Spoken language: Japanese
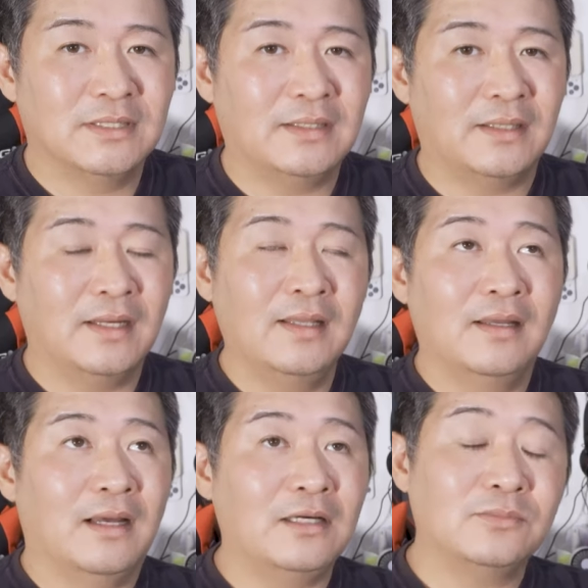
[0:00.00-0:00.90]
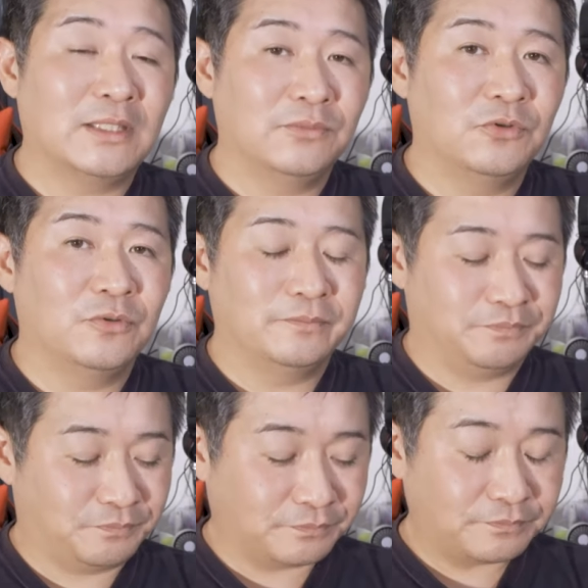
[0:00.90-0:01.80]
だからあくまでも
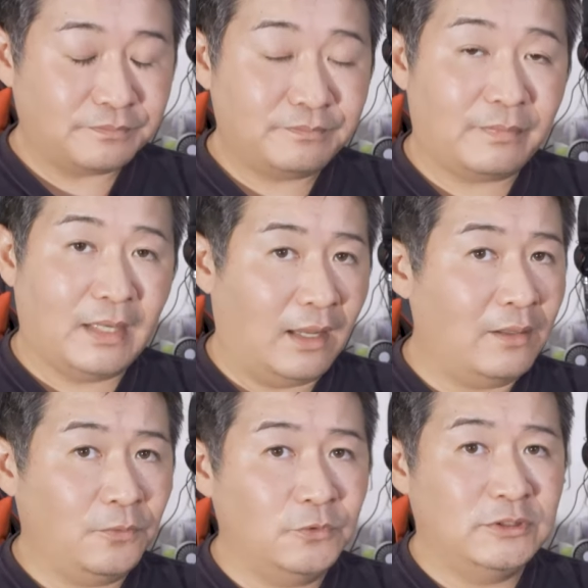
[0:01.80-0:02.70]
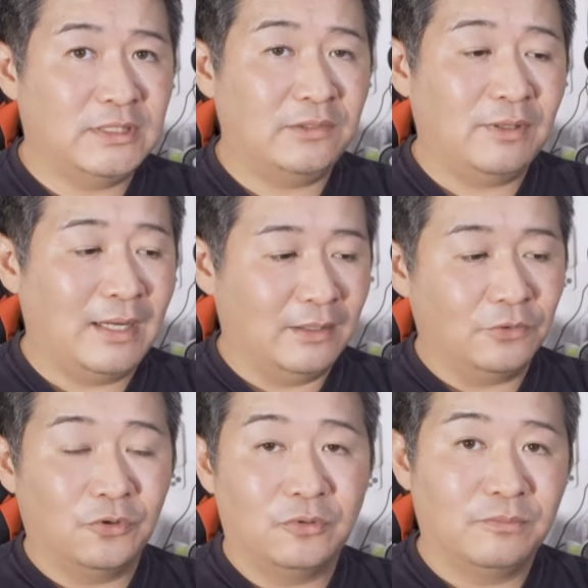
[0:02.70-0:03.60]
iPhone 自体
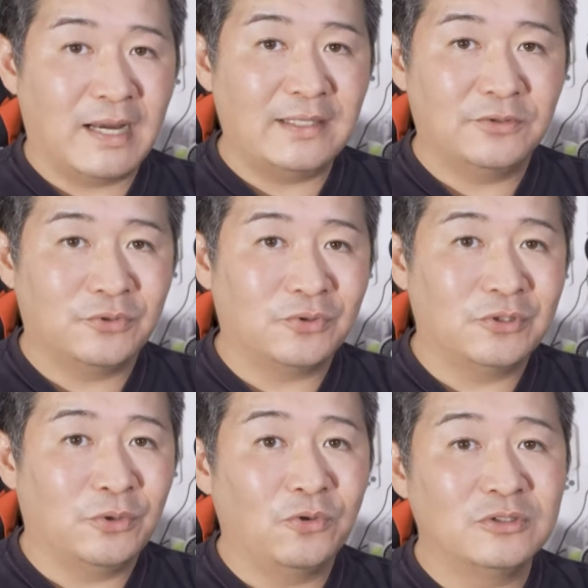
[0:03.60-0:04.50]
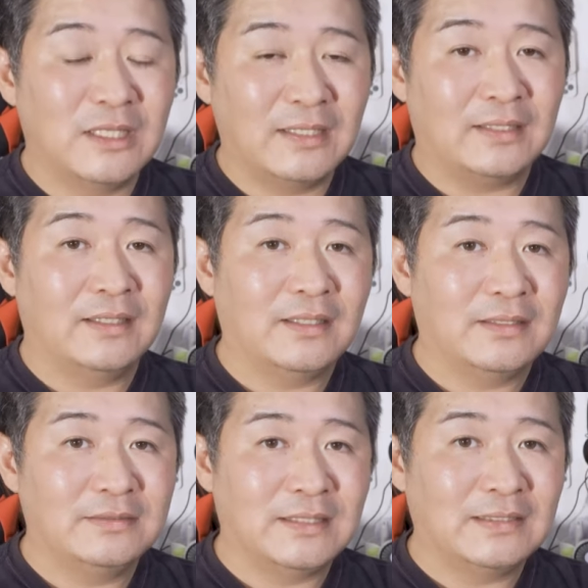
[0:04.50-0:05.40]
はこう前のところにホルダーかなん
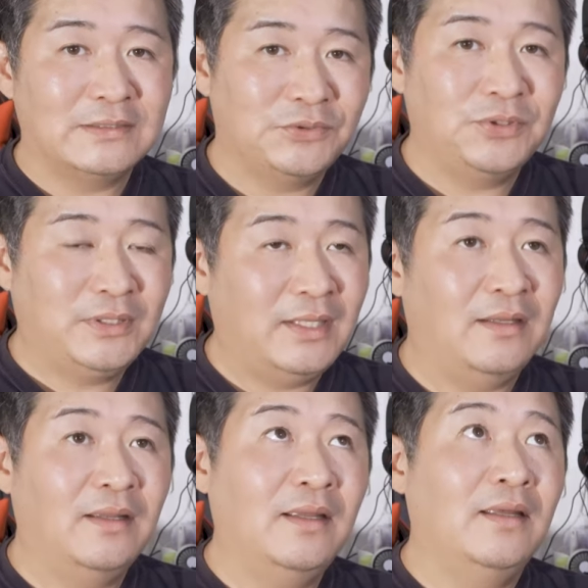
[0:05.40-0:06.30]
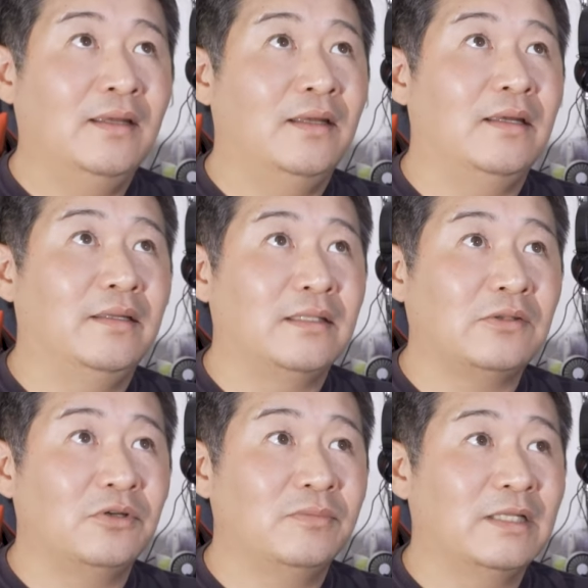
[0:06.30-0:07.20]
かに挿しといて、
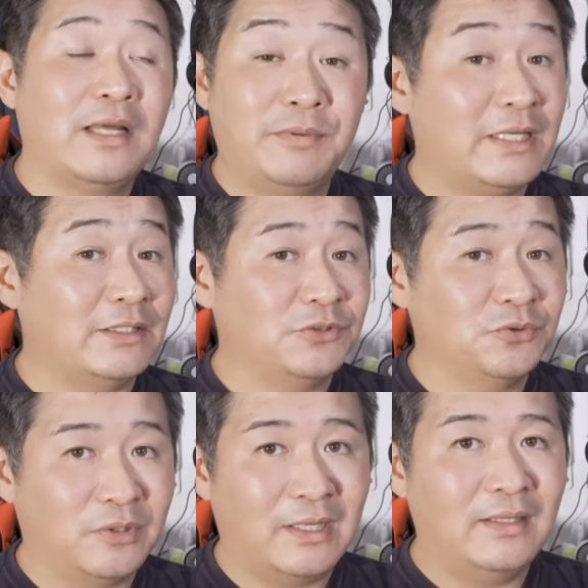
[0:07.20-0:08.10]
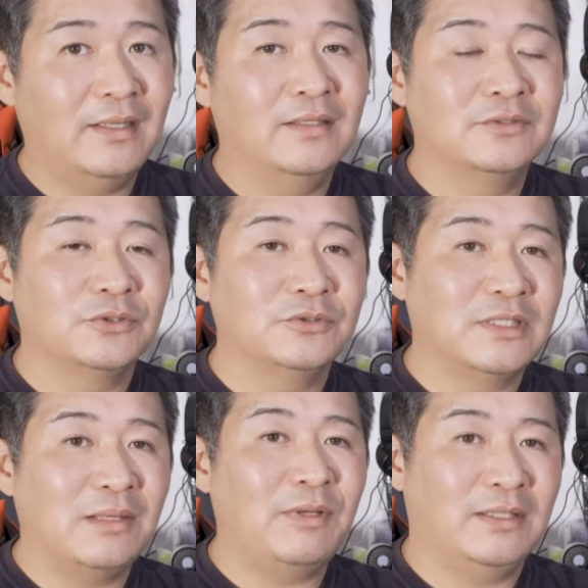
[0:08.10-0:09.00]
えー、例えばナビゲーションとかそういう
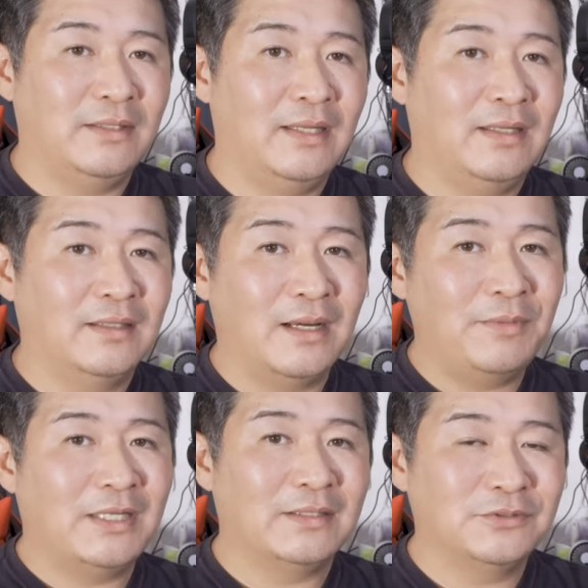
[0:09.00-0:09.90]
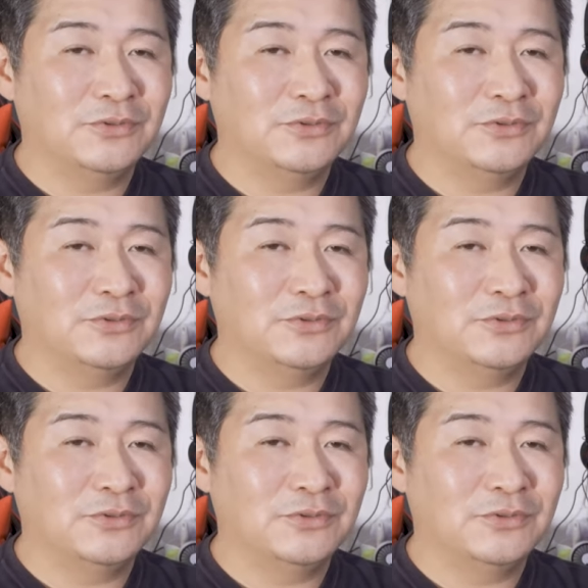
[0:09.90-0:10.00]
画面で画面が